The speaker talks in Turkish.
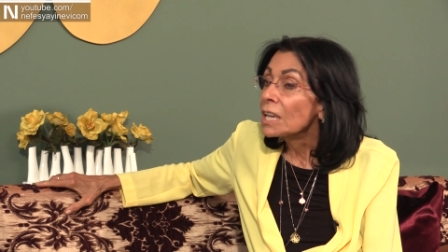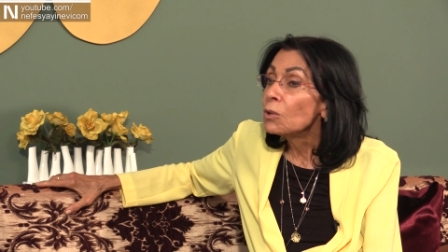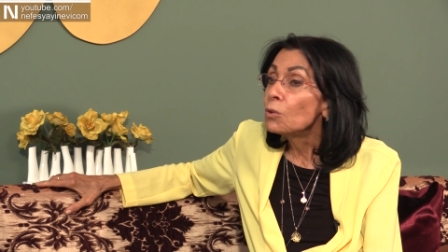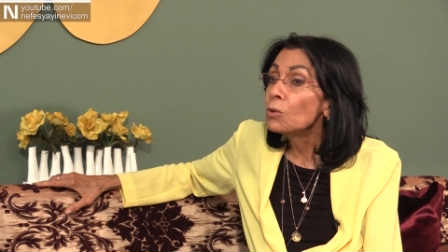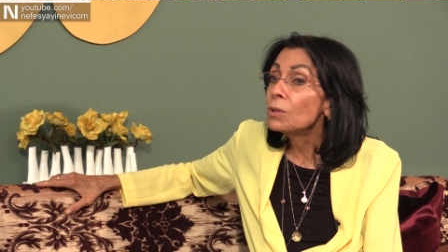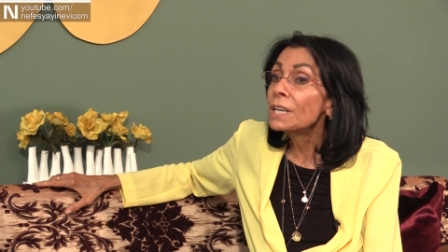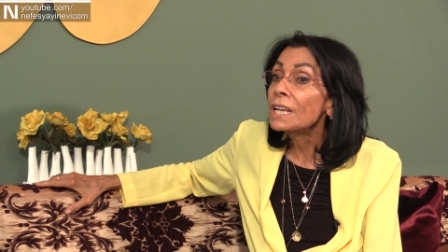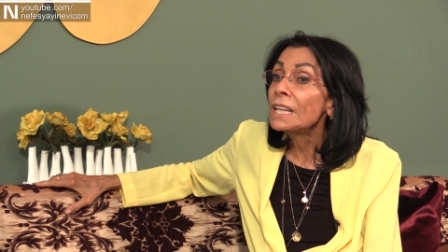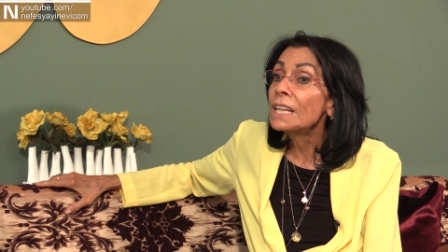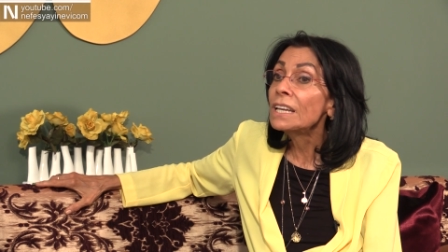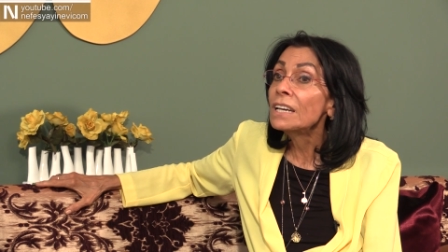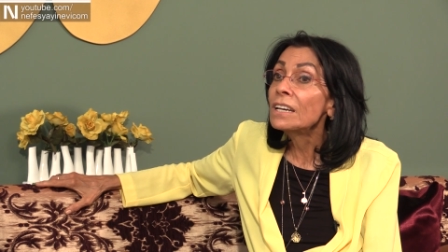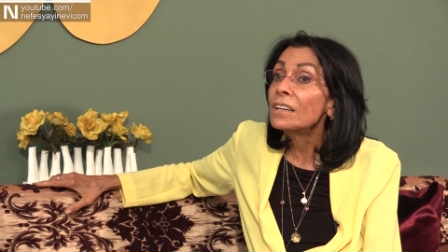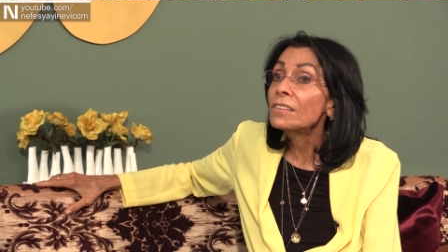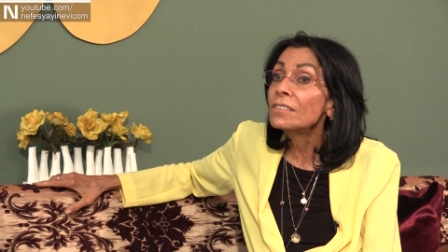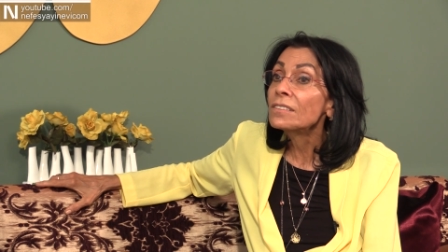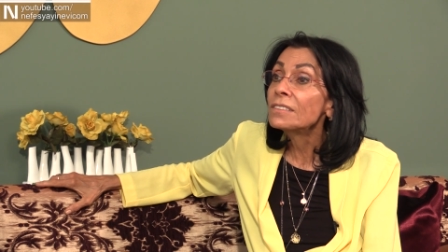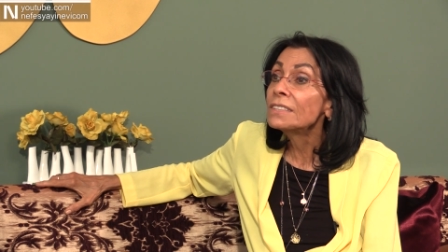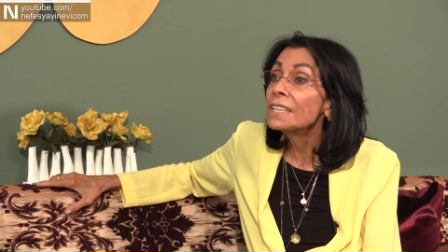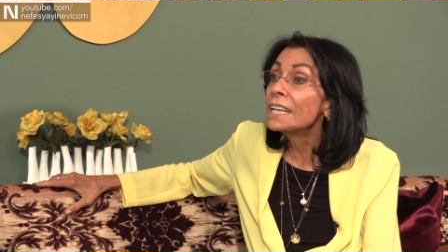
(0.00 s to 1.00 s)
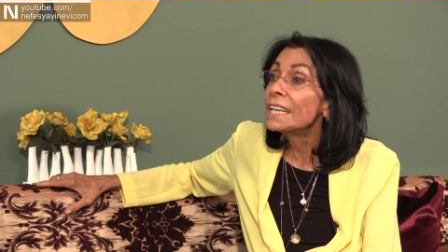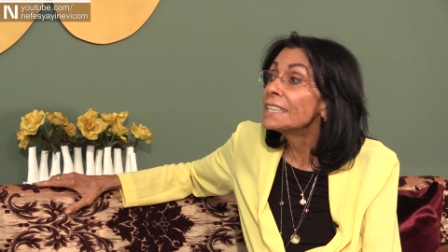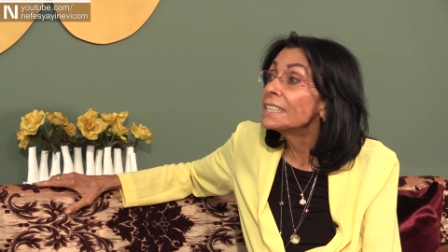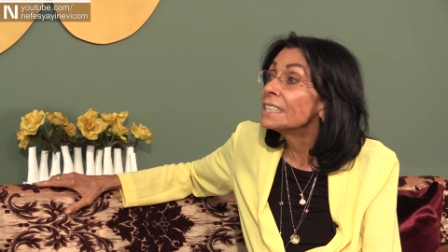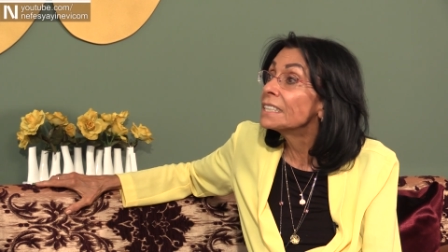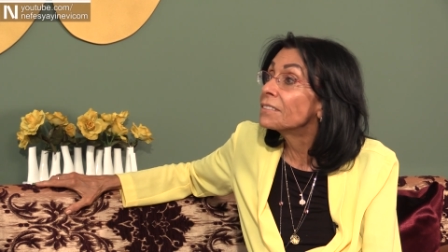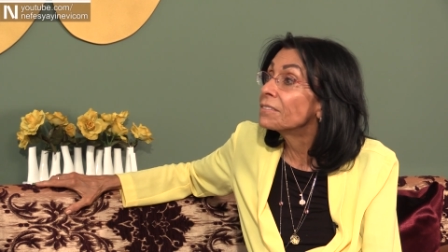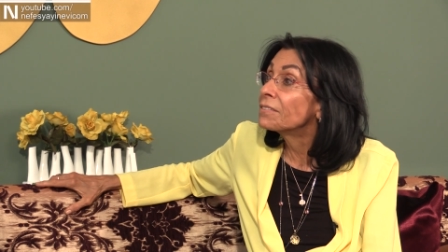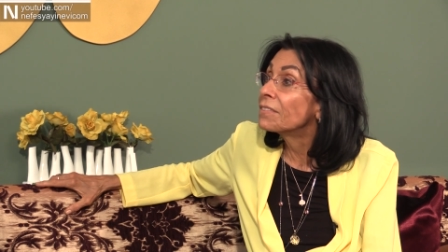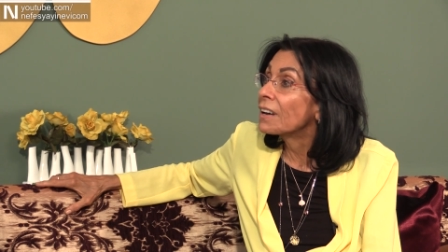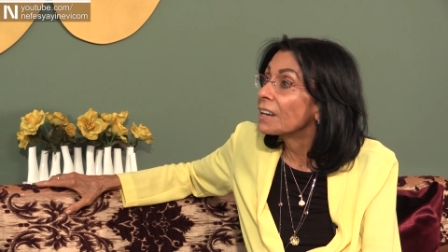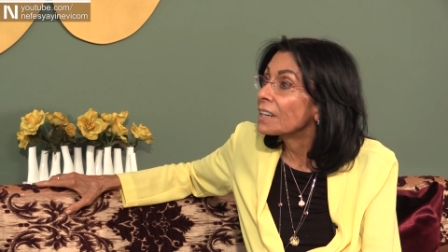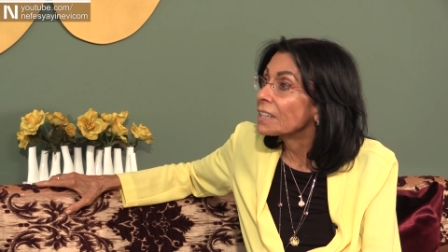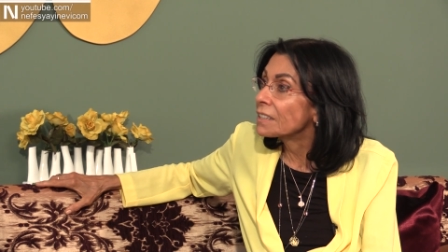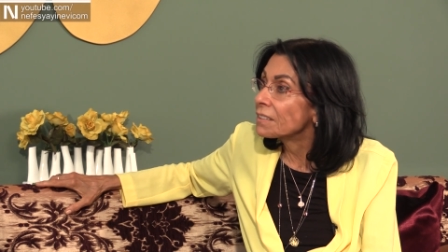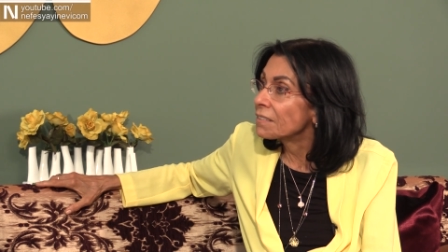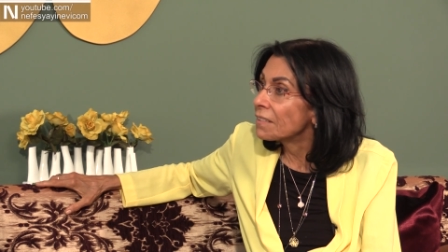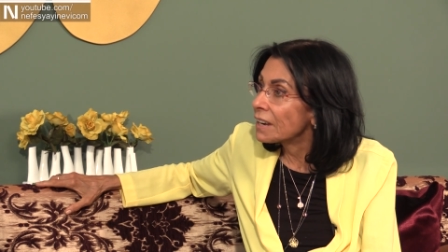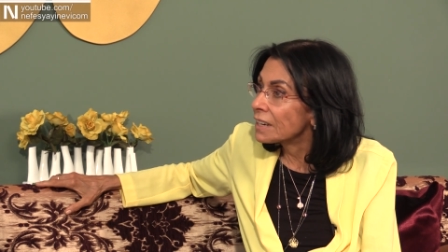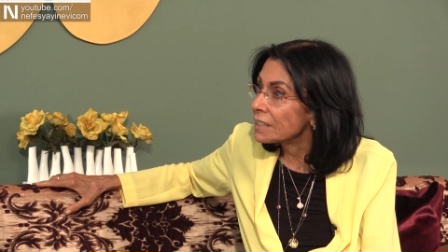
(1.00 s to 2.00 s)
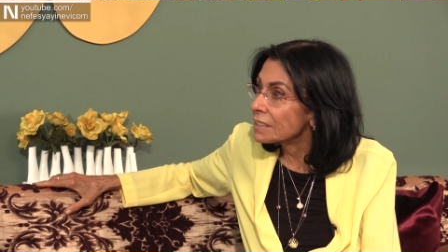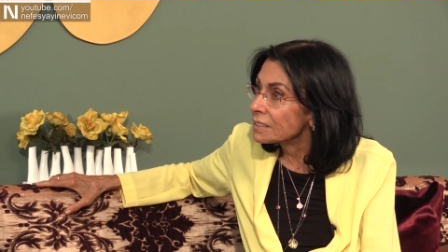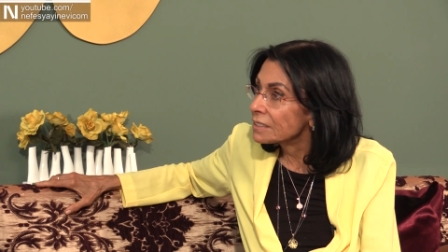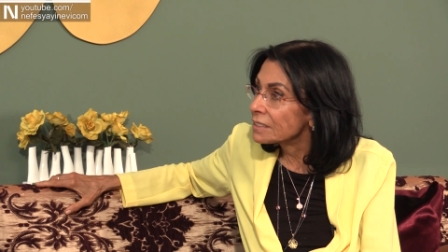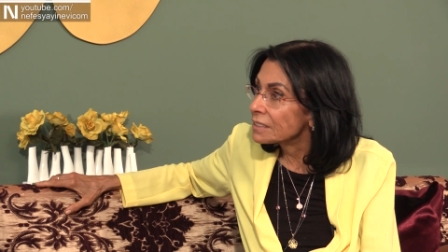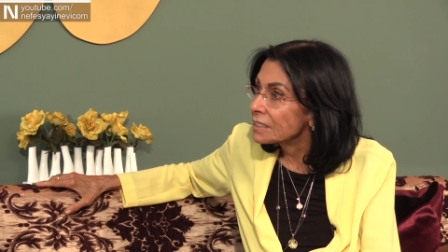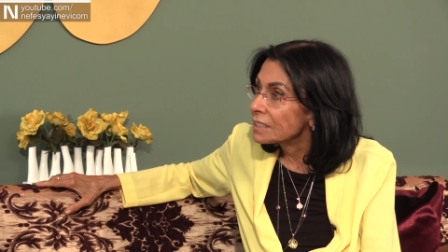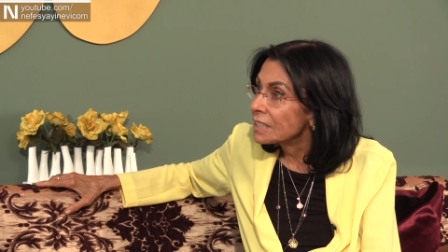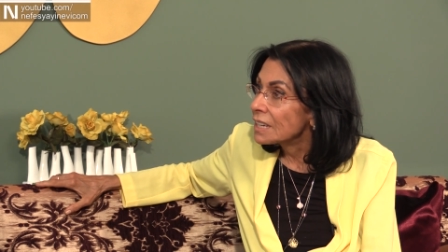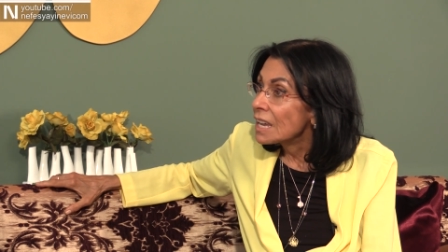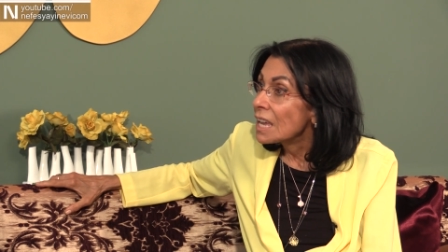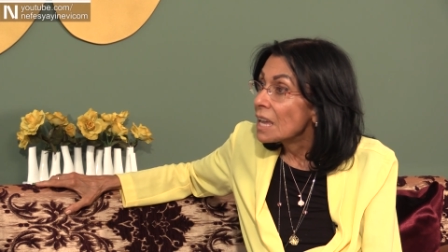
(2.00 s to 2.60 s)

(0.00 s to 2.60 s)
Ülkeler arasında etik farkı vardır.